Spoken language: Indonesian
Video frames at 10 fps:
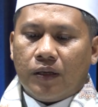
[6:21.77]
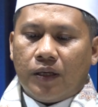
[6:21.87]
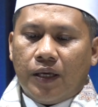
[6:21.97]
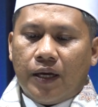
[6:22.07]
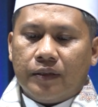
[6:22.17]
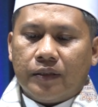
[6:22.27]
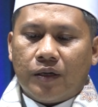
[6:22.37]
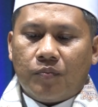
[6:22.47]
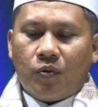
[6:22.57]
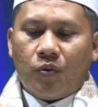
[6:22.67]
kian
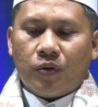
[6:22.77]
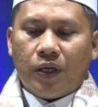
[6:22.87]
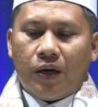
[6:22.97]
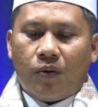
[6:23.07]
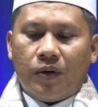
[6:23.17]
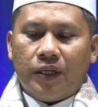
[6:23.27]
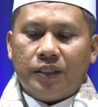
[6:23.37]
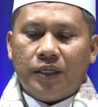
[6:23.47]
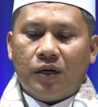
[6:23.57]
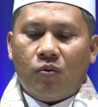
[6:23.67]
terpuruknya
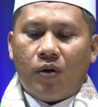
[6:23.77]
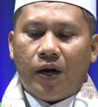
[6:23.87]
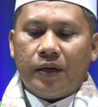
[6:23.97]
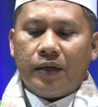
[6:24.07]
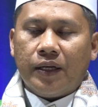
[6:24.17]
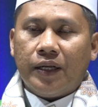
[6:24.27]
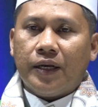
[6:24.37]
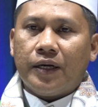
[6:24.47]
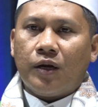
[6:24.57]
kondisi keuangan diri dan